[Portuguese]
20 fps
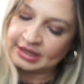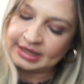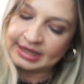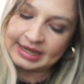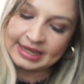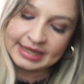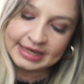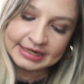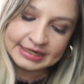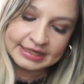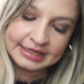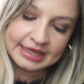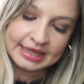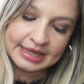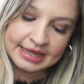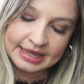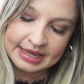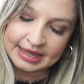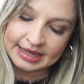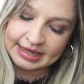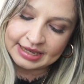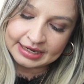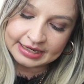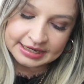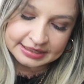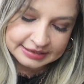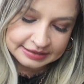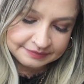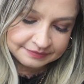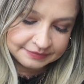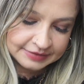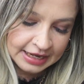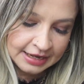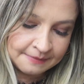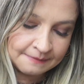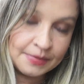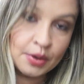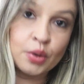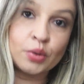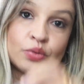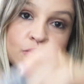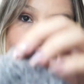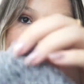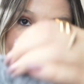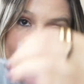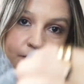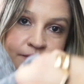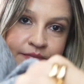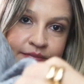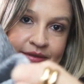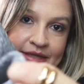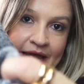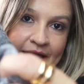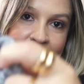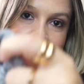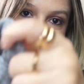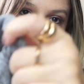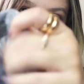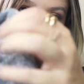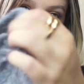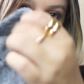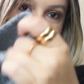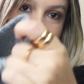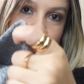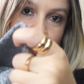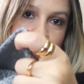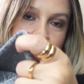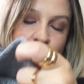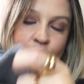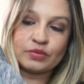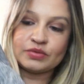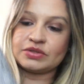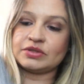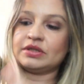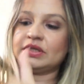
Ele é... cadê? Tem bolso, tá? Tem o bolso